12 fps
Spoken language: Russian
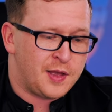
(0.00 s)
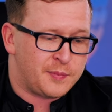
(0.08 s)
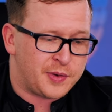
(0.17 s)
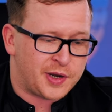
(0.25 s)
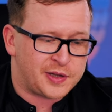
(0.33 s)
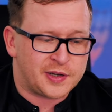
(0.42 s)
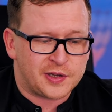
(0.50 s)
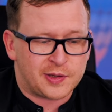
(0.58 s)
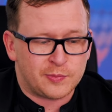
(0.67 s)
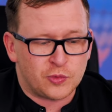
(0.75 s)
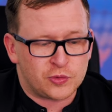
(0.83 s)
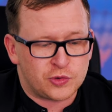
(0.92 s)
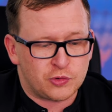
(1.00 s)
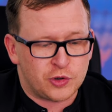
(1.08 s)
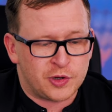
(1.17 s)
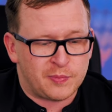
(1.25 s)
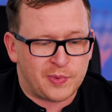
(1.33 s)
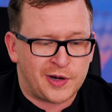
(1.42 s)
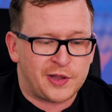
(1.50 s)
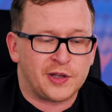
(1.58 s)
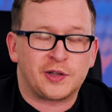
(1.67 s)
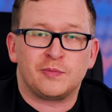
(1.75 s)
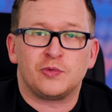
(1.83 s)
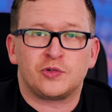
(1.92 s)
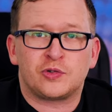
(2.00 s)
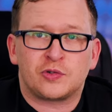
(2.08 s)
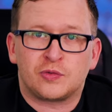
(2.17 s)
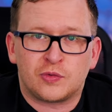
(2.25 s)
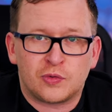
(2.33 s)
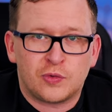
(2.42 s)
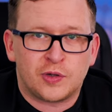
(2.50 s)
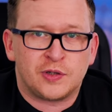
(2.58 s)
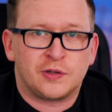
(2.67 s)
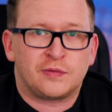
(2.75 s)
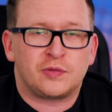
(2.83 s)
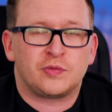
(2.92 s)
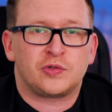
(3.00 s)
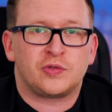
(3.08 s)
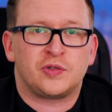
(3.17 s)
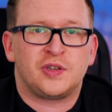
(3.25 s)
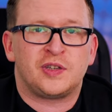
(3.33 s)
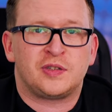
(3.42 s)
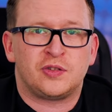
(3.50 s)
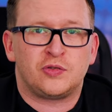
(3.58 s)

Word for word: При открытом аукционе порядок немножечко другой. Дело в том, что есть